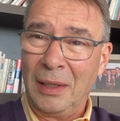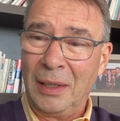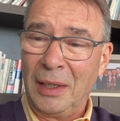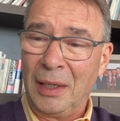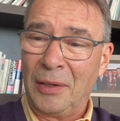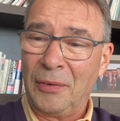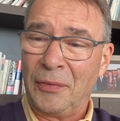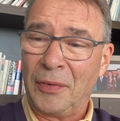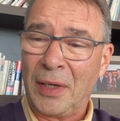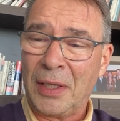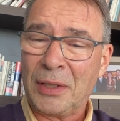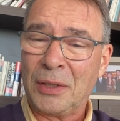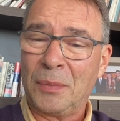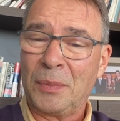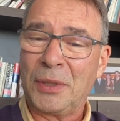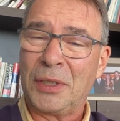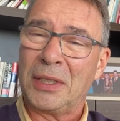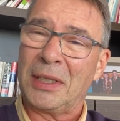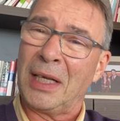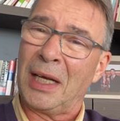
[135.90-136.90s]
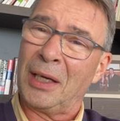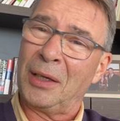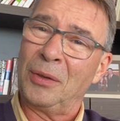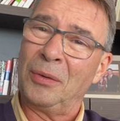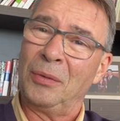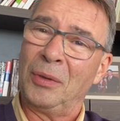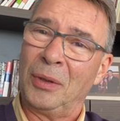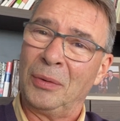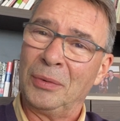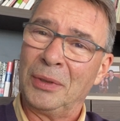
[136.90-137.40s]
que faça
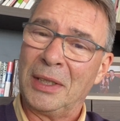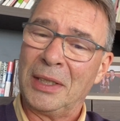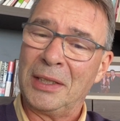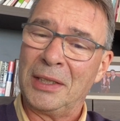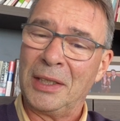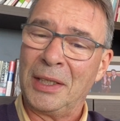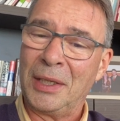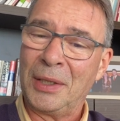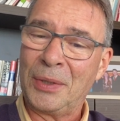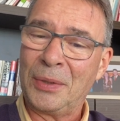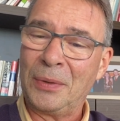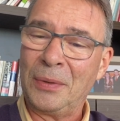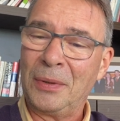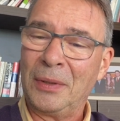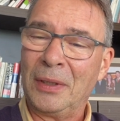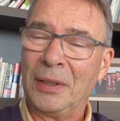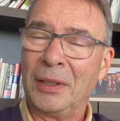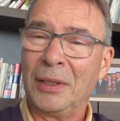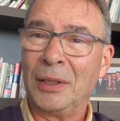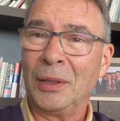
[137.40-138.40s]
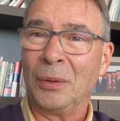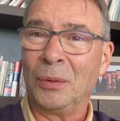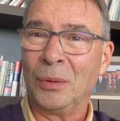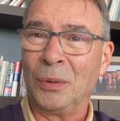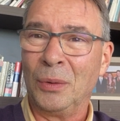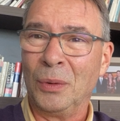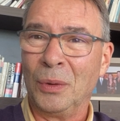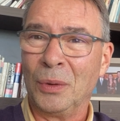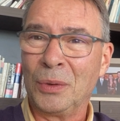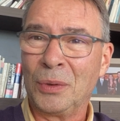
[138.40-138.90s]
obstáculo ao desejo e ao
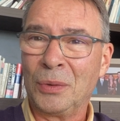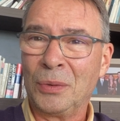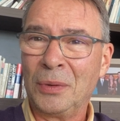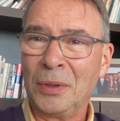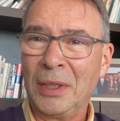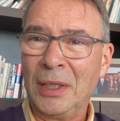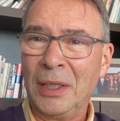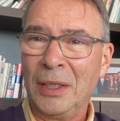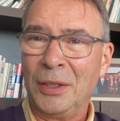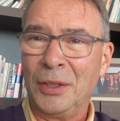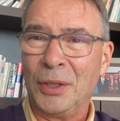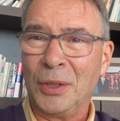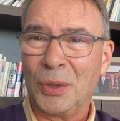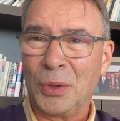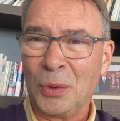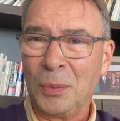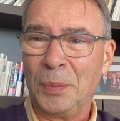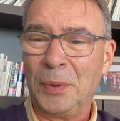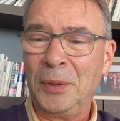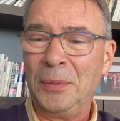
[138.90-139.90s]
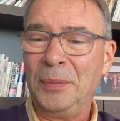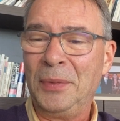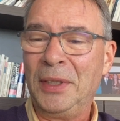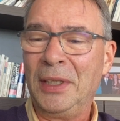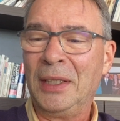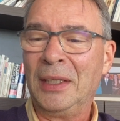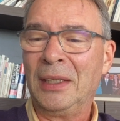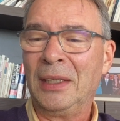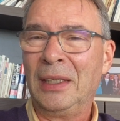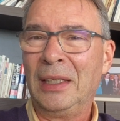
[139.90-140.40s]
gozo de
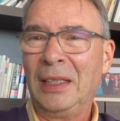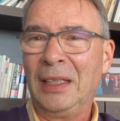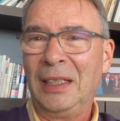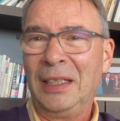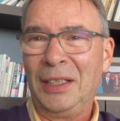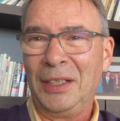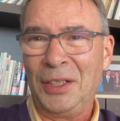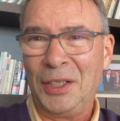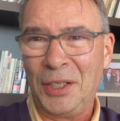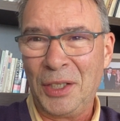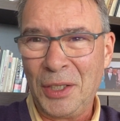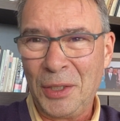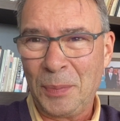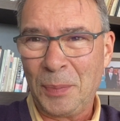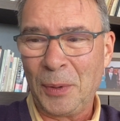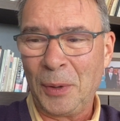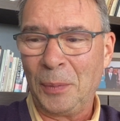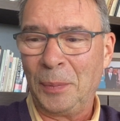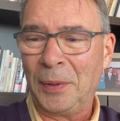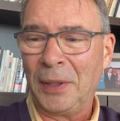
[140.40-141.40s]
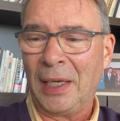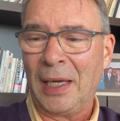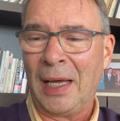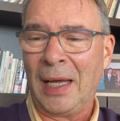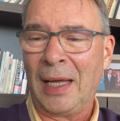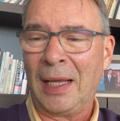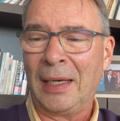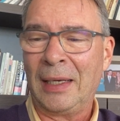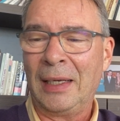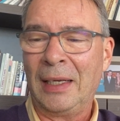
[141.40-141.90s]
suprimir, de
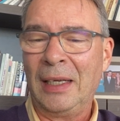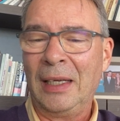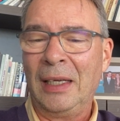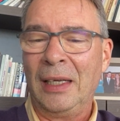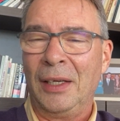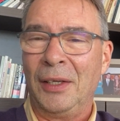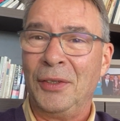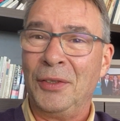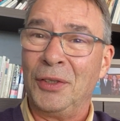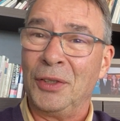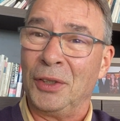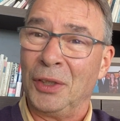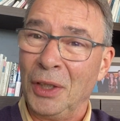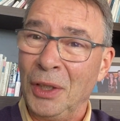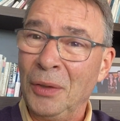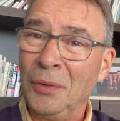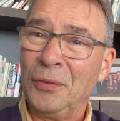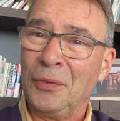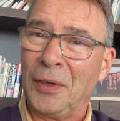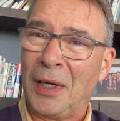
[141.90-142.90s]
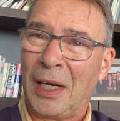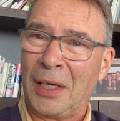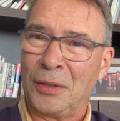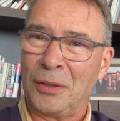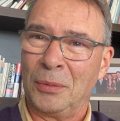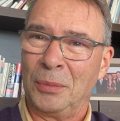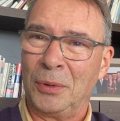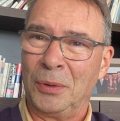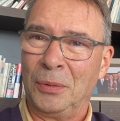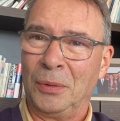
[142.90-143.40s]
expropriar, de triunfar
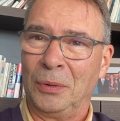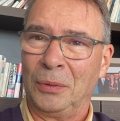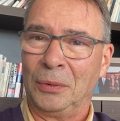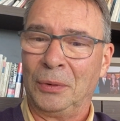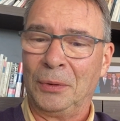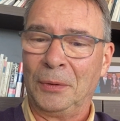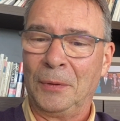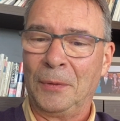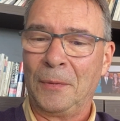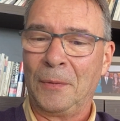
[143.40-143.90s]
sobre o outro.